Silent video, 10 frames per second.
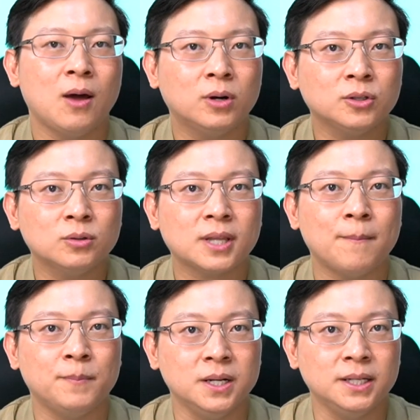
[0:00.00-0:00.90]
เราก็ต้อง
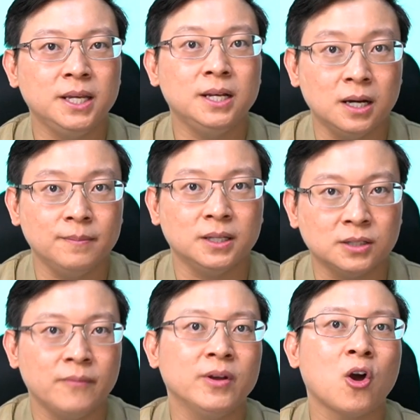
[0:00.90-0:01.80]
ทำพื้นที่เดิมเนี่ย
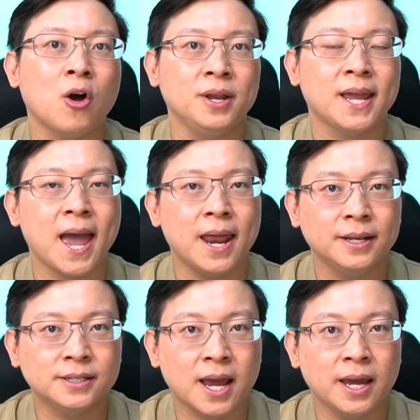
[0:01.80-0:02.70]
เตรียมไว้ก่อนในการ
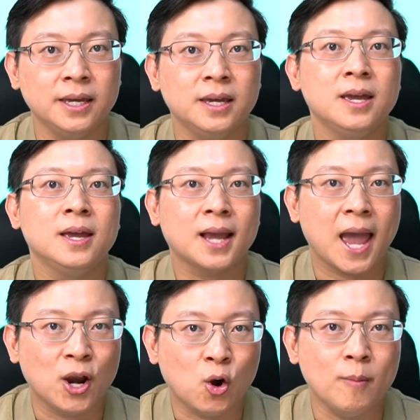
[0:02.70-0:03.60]
ใช้
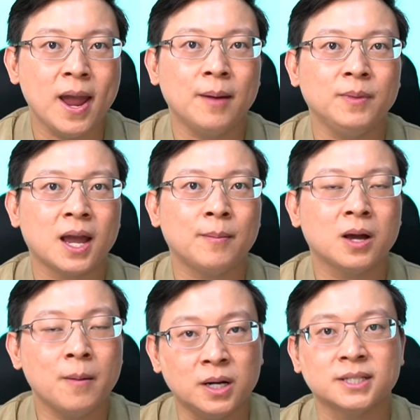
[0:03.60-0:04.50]
การออกแบบนะครับ
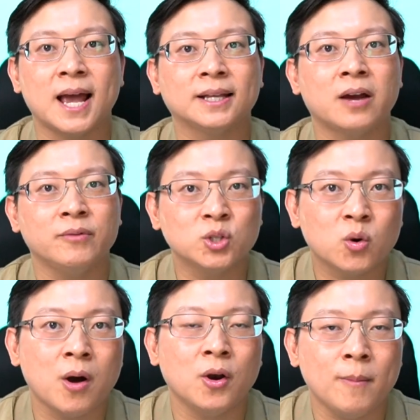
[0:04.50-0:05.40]
แล้วก็ปรึกษาทางวิศว
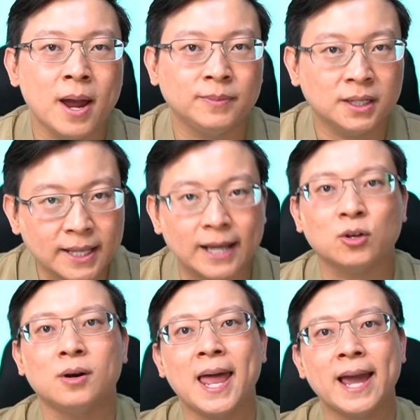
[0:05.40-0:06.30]
กรออกแบบตั้งแต่
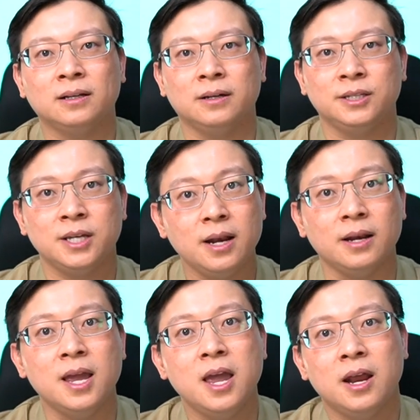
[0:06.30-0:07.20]
ตอนแรกเลยเช่น
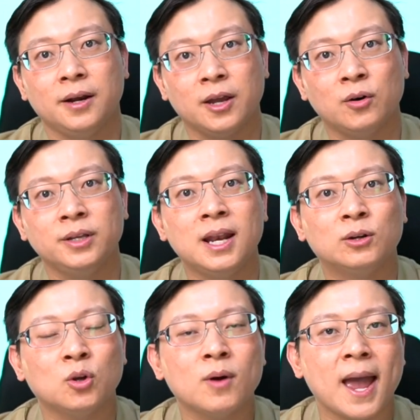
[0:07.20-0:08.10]
ในกรณีที่
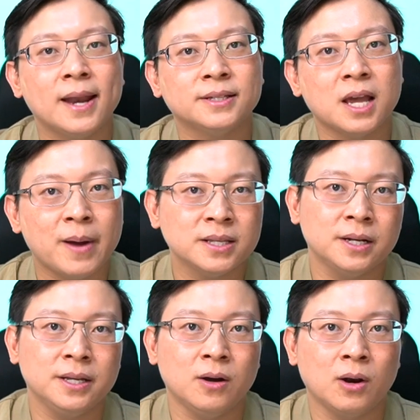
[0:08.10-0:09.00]
เราต้องการสร้างบ้าน
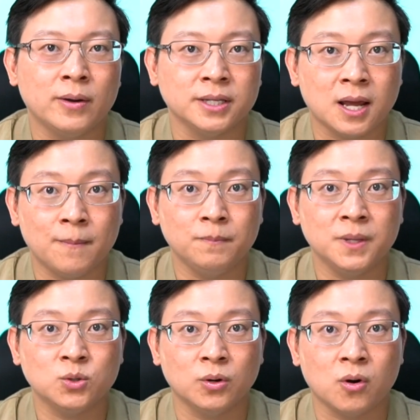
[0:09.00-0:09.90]
ชั้นเดียวเราอาจจะทำ
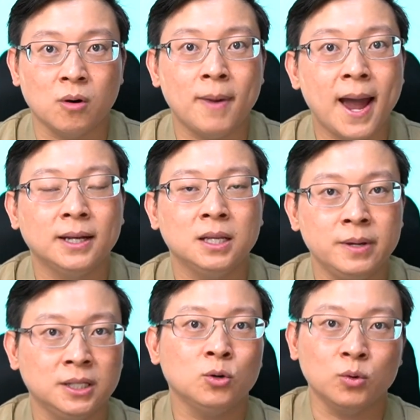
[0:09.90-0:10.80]
ในส่วนของบ้านที่
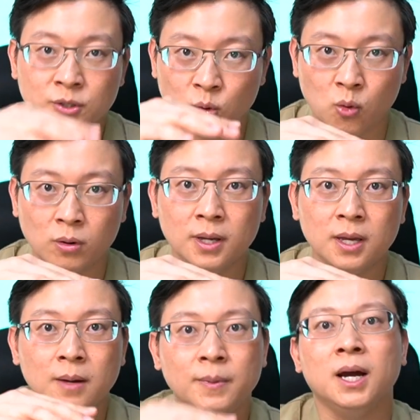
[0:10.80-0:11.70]
มีใต้ถุนสูง
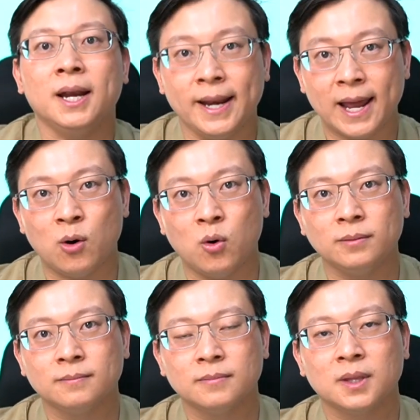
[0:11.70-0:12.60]
เพื่อในอนาคต
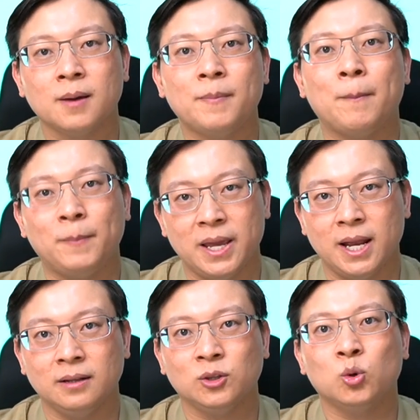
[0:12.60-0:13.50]
ปรับเปลี่ย
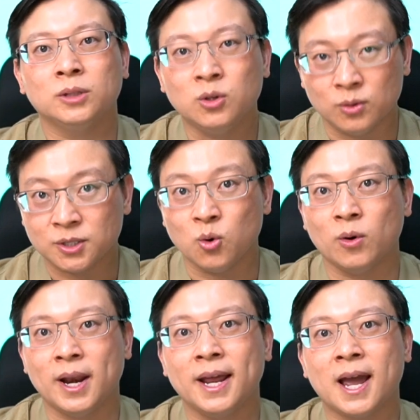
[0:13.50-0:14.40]
นตัวใต้ถุนสูง
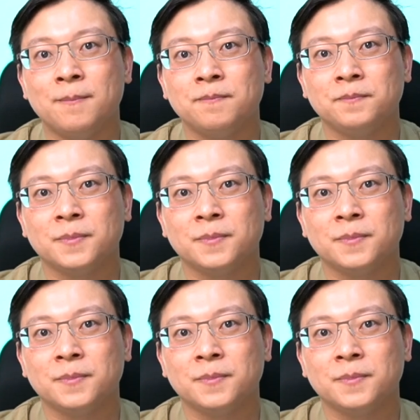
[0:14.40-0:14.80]
นั้นนะครับ